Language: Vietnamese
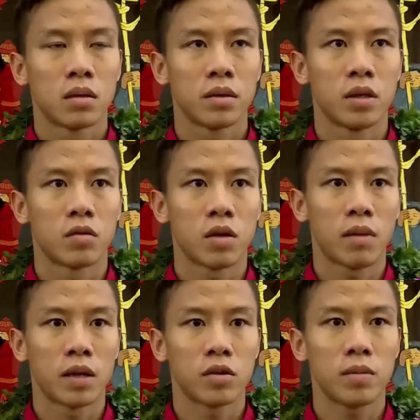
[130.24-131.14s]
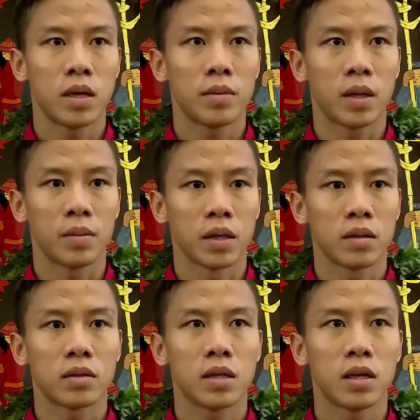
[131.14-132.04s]
điều đọng lại cho em là em cảm
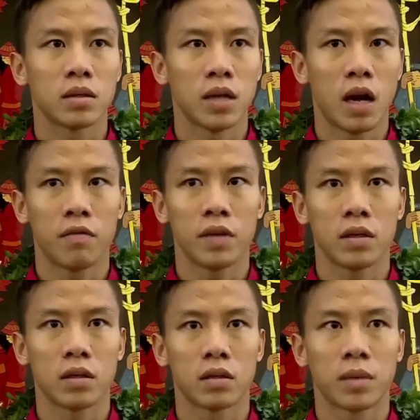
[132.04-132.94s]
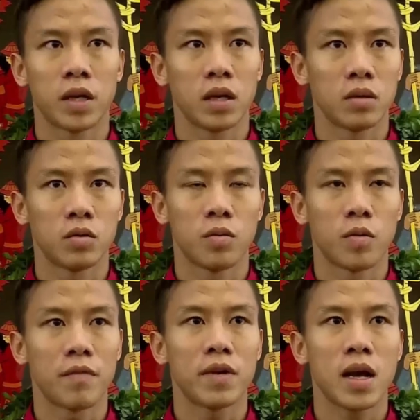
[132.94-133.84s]
thấy rất là tự hào về tập thể đội tuyển
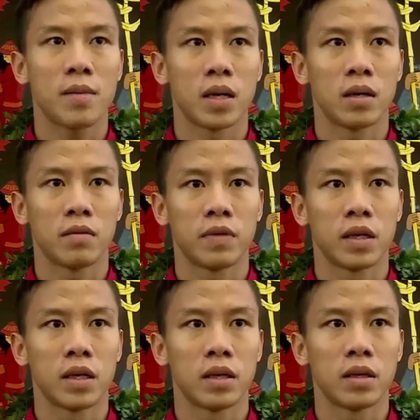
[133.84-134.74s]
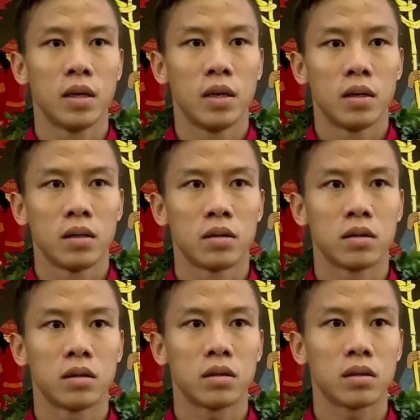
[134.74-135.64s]
bóng đá Việt Nam, về
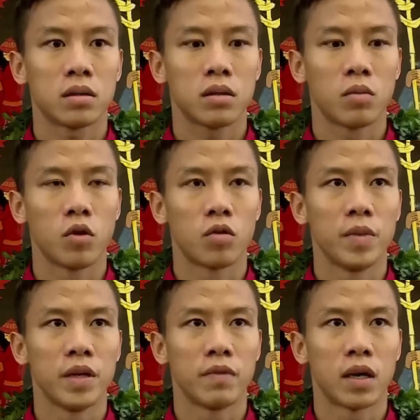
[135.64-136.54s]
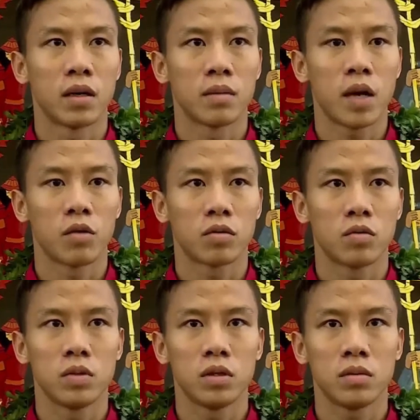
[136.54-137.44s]
những đồng đội của mình và
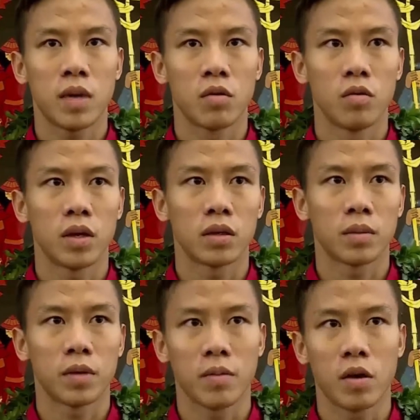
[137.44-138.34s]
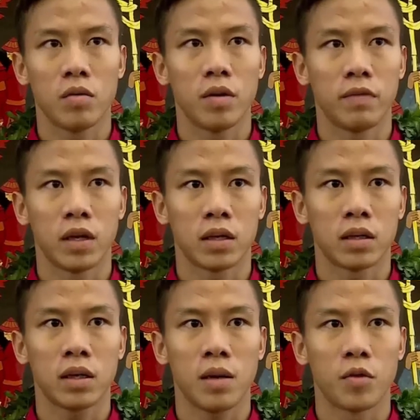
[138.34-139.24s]
cũng như ban huấn luyện, tập thể ban huấn luyện và
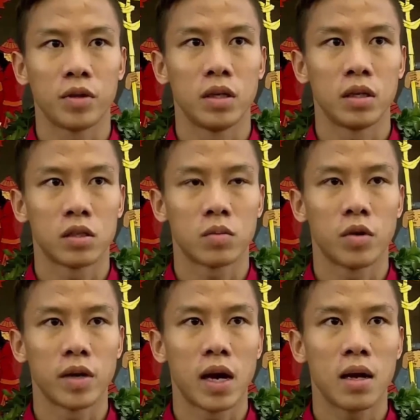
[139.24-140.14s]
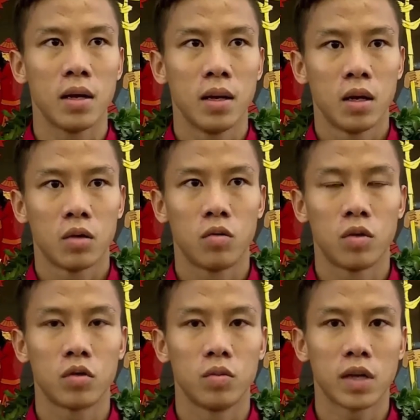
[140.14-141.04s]
tất cả mọi người ở trong đội đã luôn
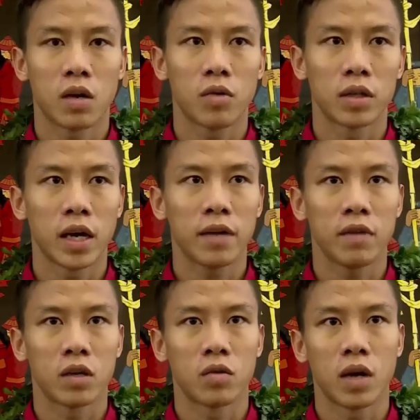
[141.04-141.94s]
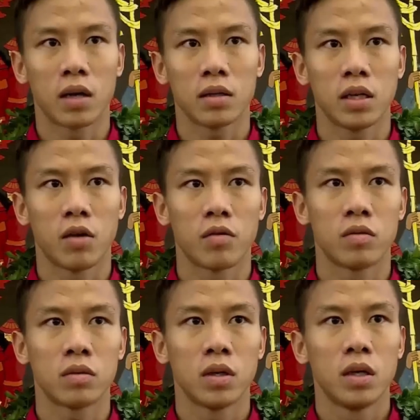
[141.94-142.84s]
luôn cùng nhau đoàn kết và cố gắng thi
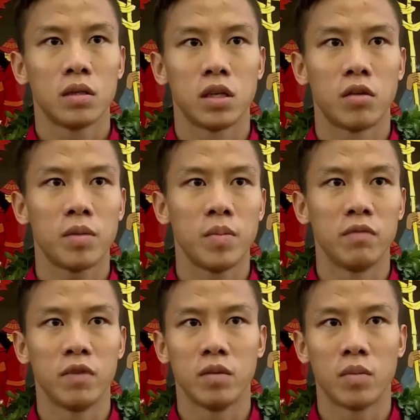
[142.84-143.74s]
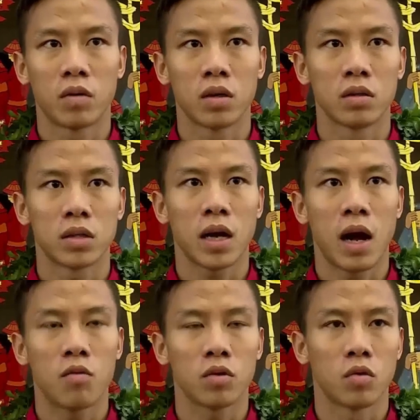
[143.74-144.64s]
đấu, chiến đấu hết mình vì màu cờ sắc
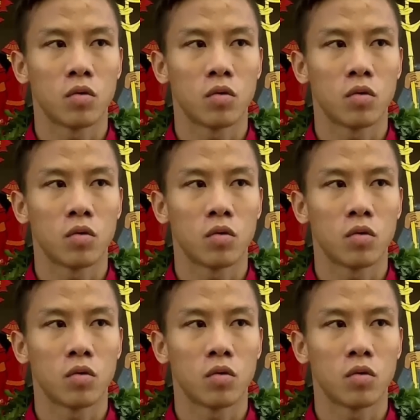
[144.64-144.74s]
áo của Tổ